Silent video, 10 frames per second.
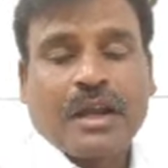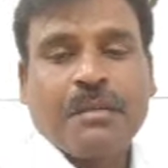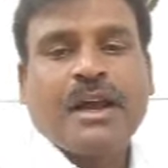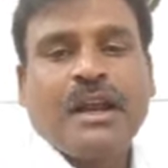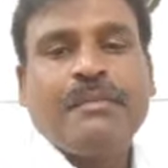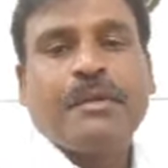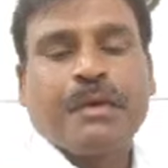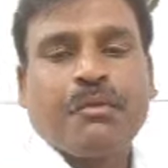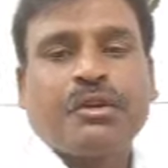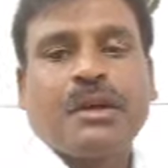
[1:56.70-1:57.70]
కర్మకాలి మీ
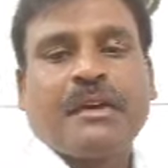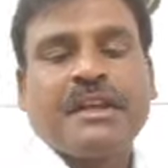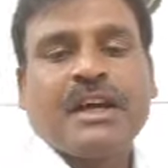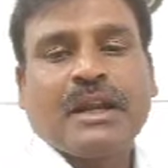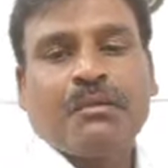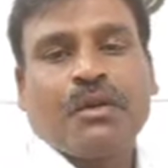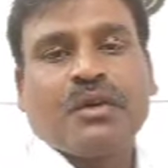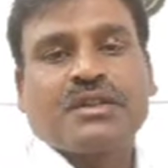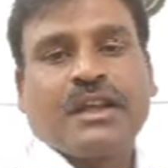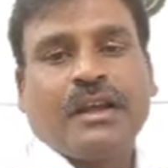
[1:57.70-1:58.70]
ప్రభుత్వం
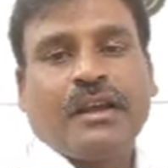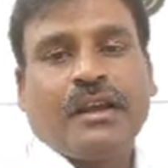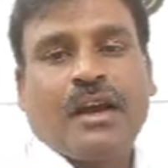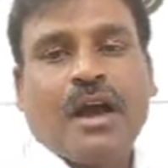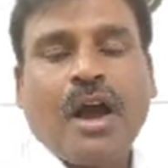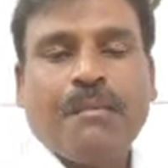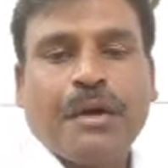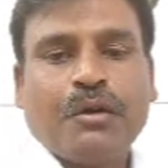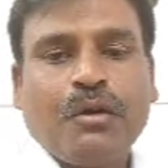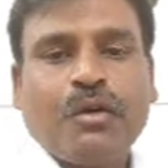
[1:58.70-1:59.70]
అధికారంలోకి వస్తే ఆ
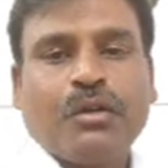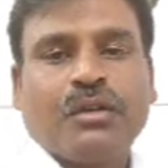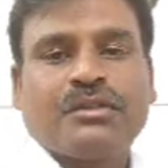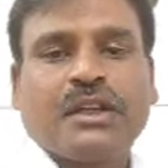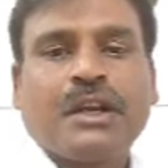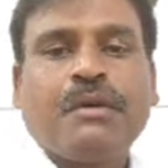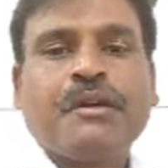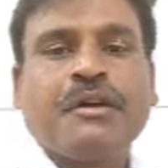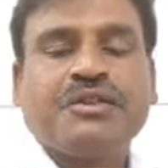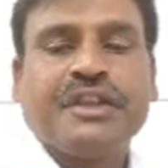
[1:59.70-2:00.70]
పనులు
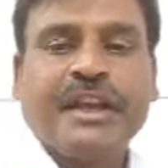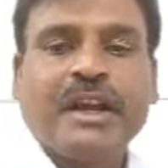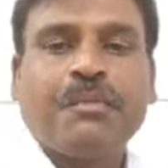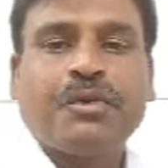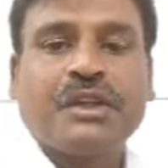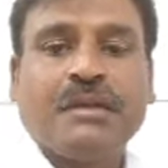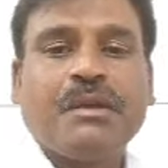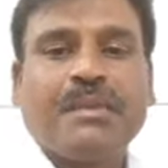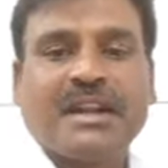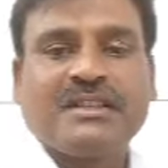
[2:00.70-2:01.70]
చంద్రబాబు నాయుడు చేయకపోతే
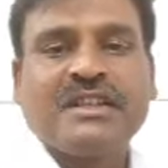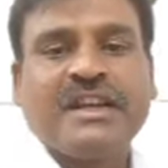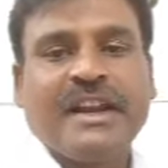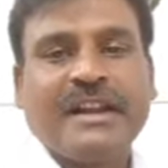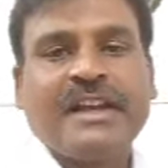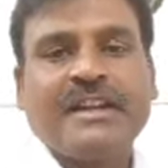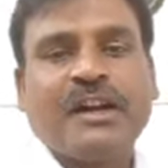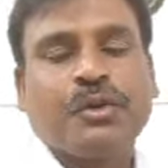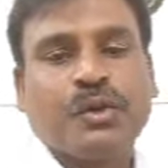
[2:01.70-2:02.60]
మీ పరిస్థితి ఏంటి అని